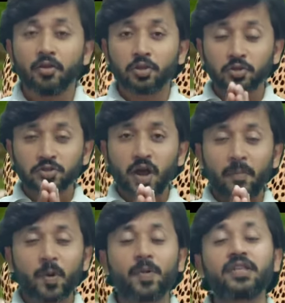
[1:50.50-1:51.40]
तो दोस्तों
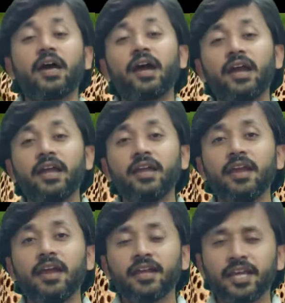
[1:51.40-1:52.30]
आपको बताना है
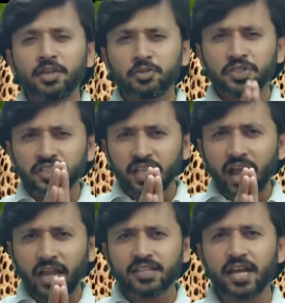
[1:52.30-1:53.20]
कि ये जो चीते
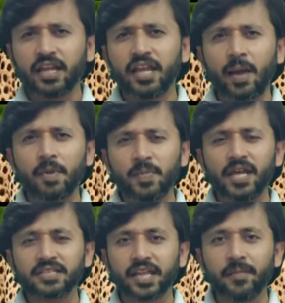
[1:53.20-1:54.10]
लाए जा रहे हैं
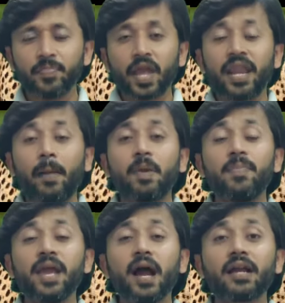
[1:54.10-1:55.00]
नामीबिया से
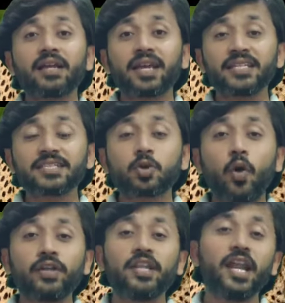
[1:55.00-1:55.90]
नामीबिया किस
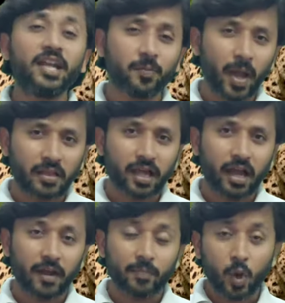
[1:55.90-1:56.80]
कॉन्टिनेंट में आता
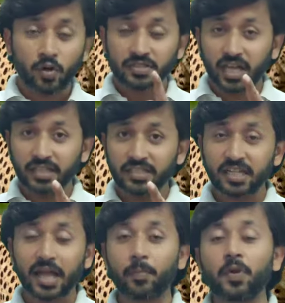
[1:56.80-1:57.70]
है और साथ ही
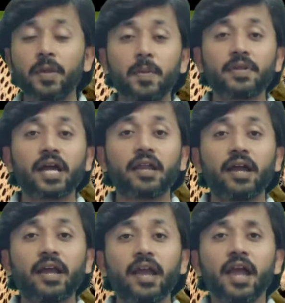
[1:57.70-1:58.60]
साथ आपको यह भी बताना
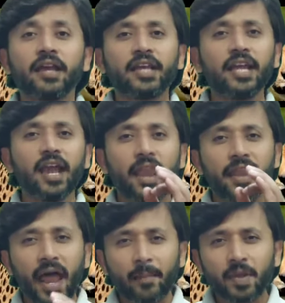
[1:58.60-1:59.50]
है कि
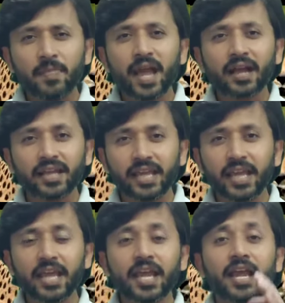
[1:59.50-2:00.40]
नामीबिया की
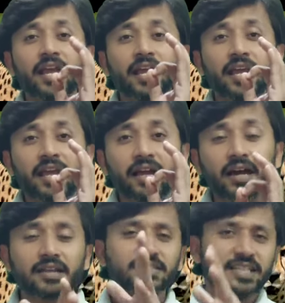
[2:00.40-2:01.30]

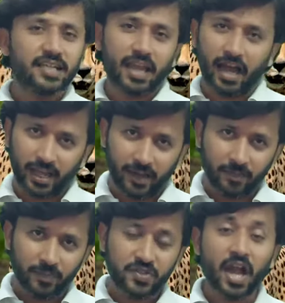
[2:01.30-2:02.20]
करेंसी क्या है
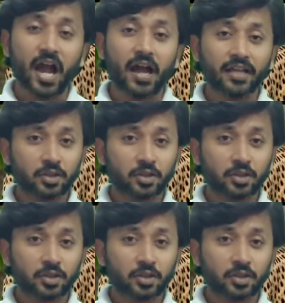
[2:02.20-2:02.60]
जी हाँ ये